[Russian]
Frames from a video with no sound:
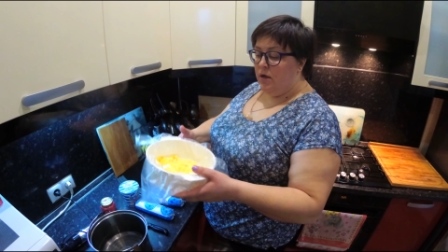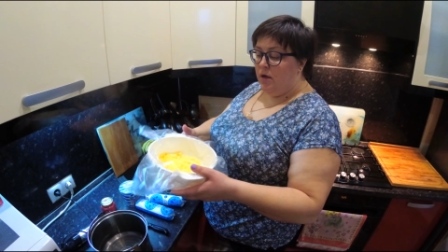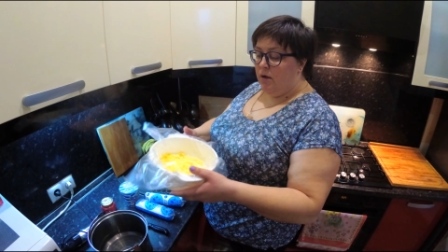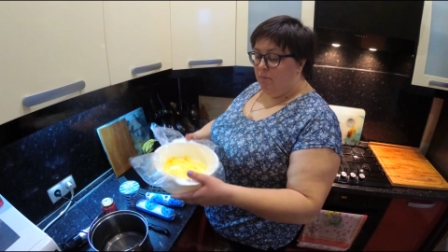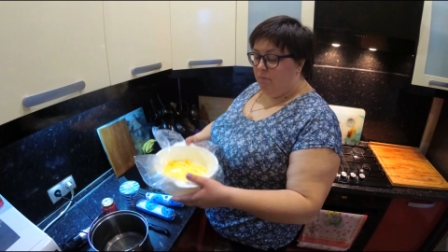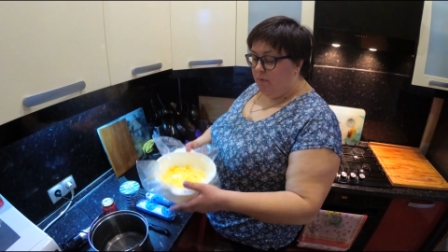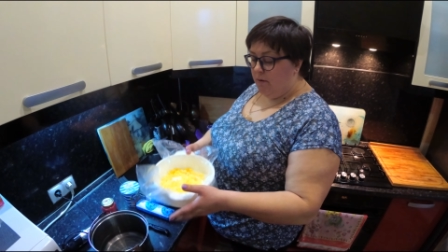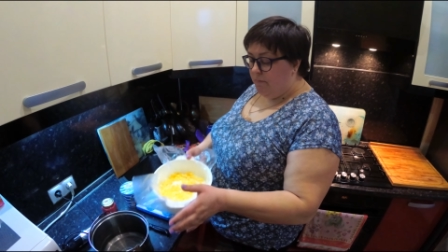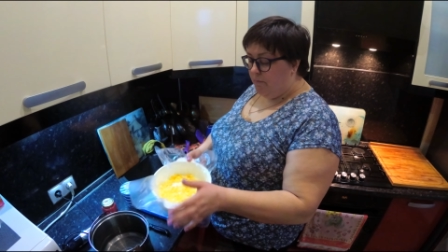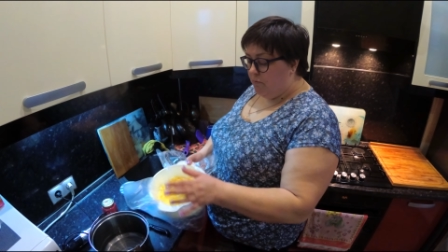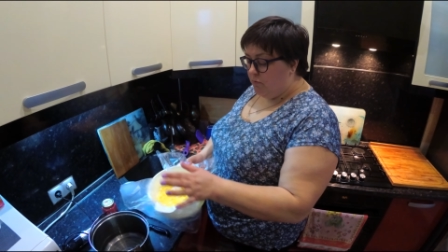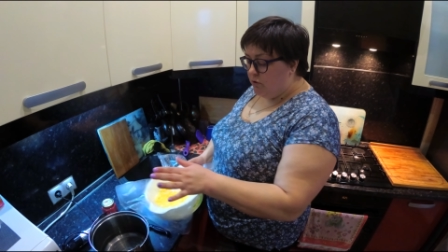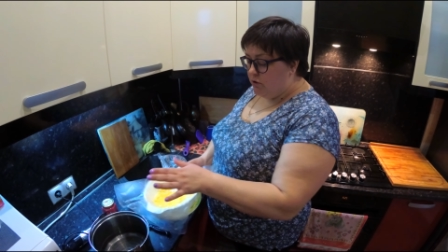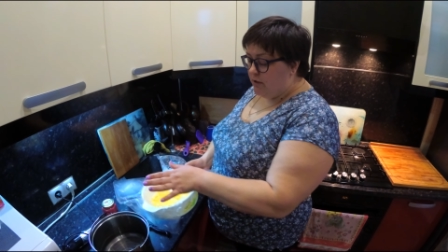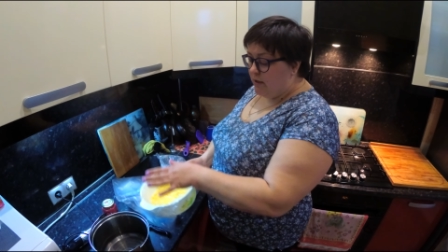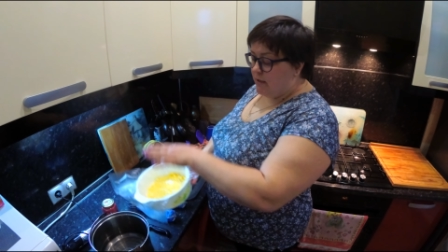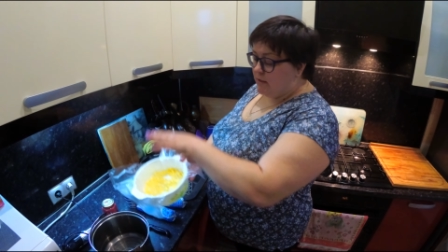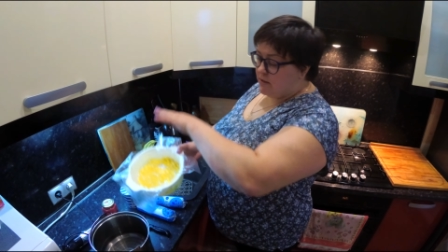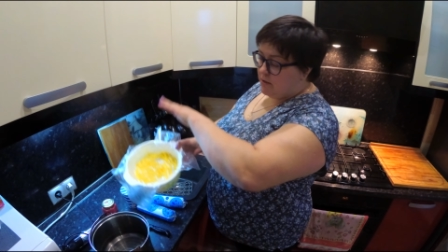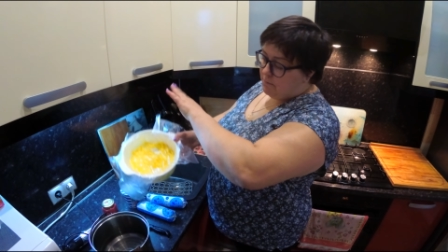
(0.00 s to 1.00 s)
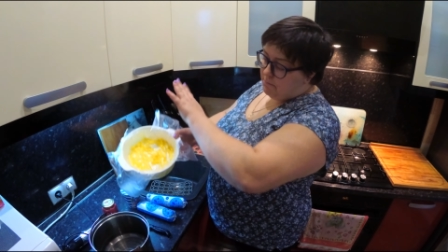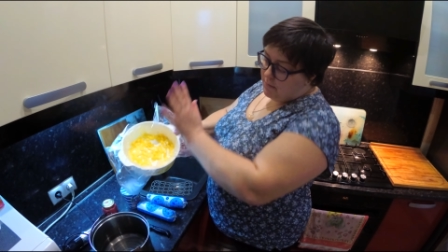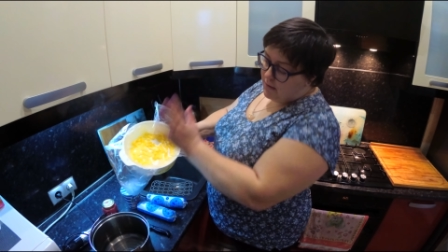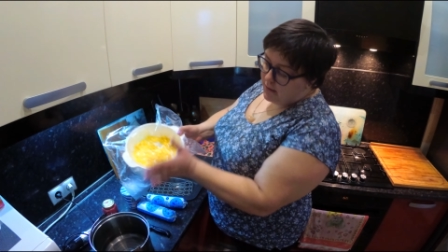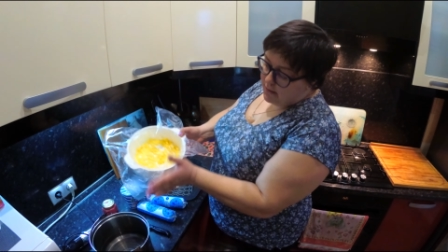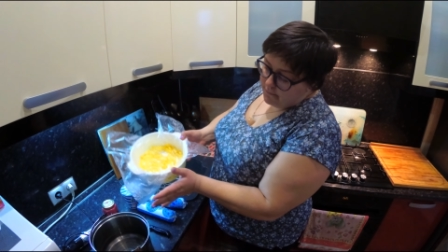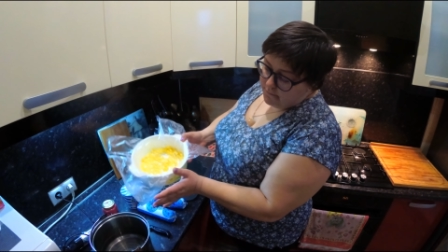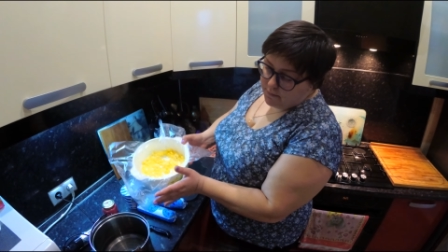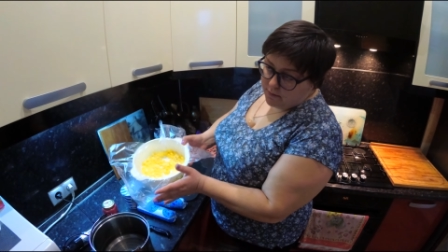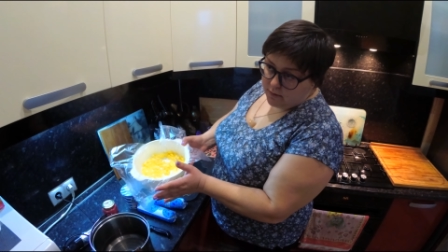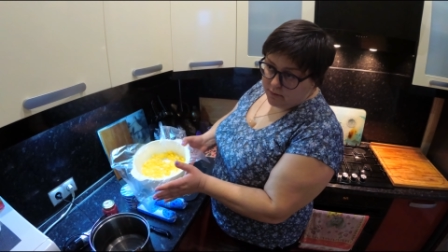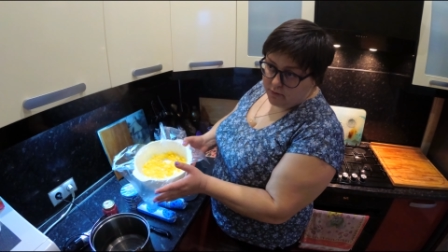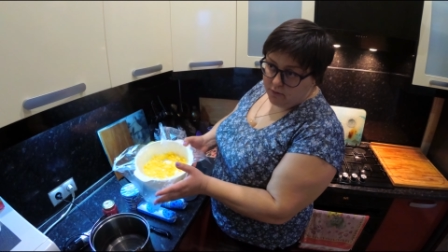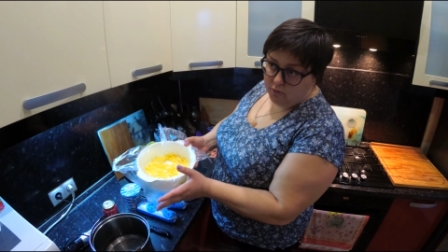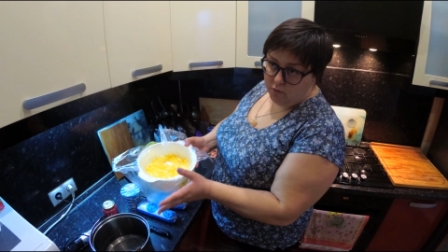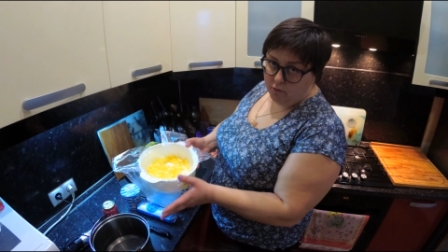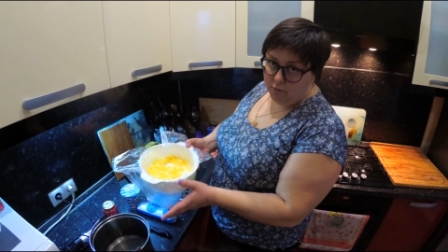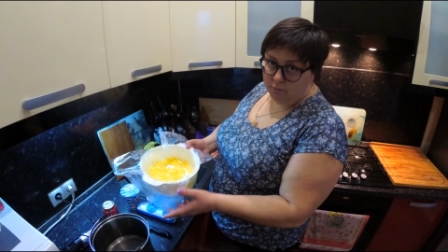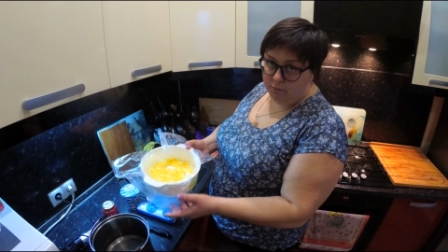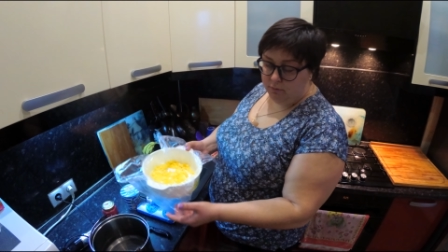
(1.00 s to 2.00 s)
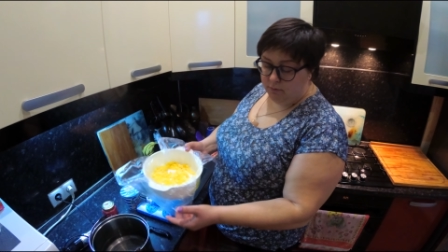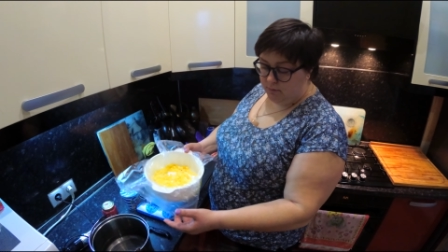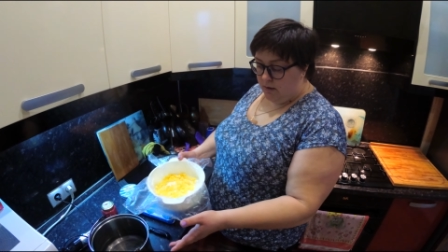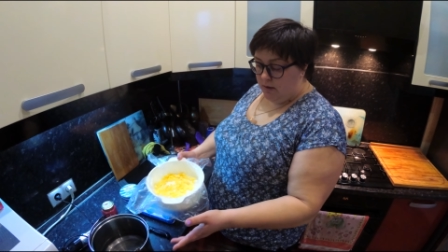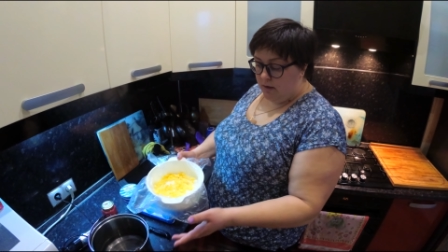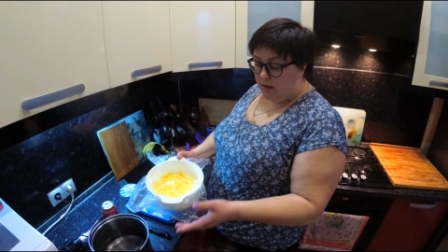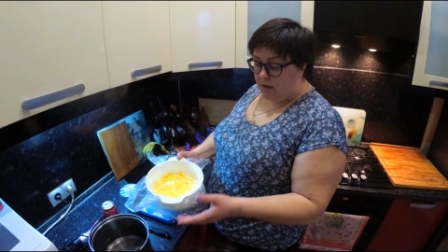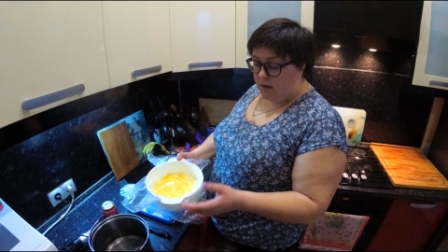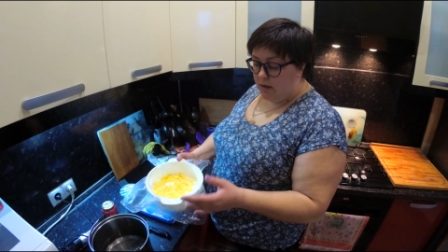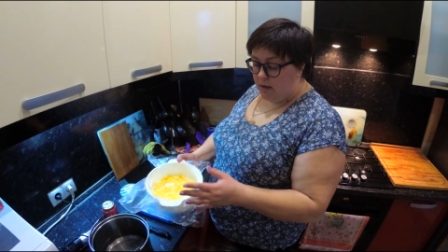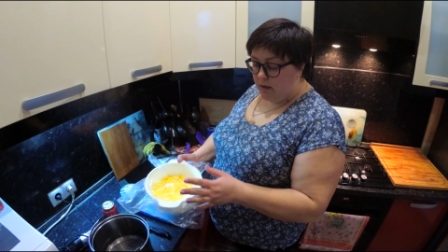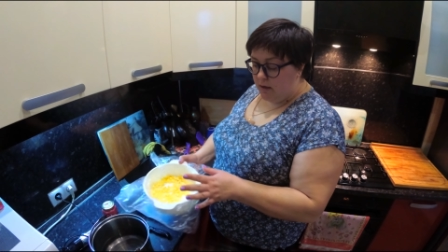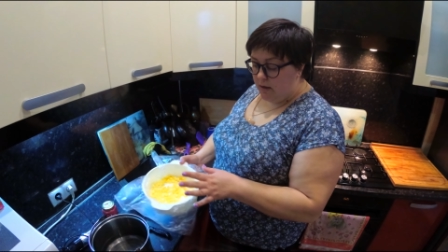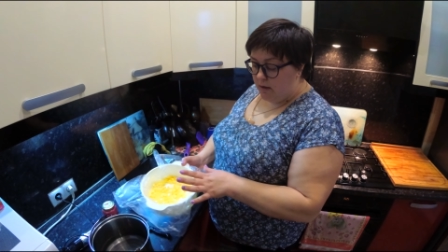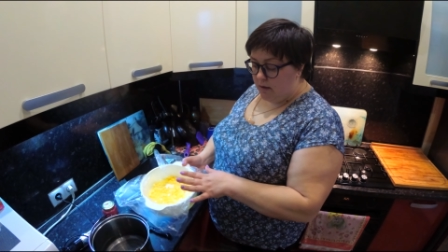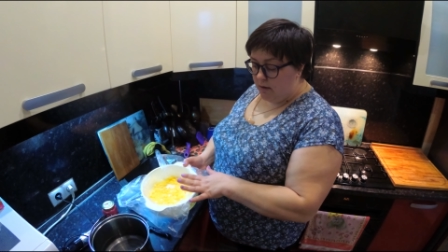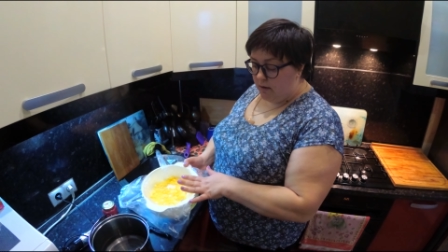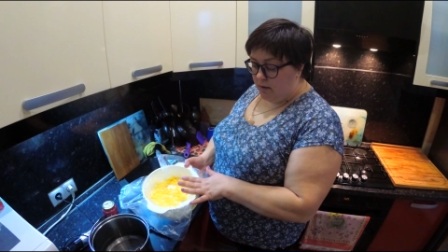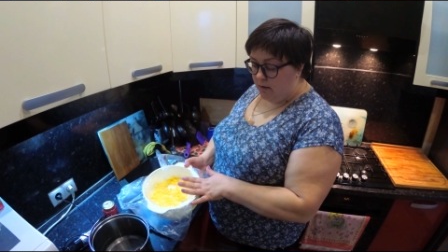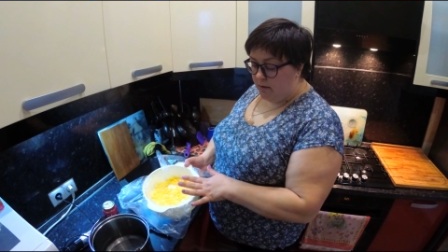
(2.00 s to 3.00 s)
мы, получается, перевернем. И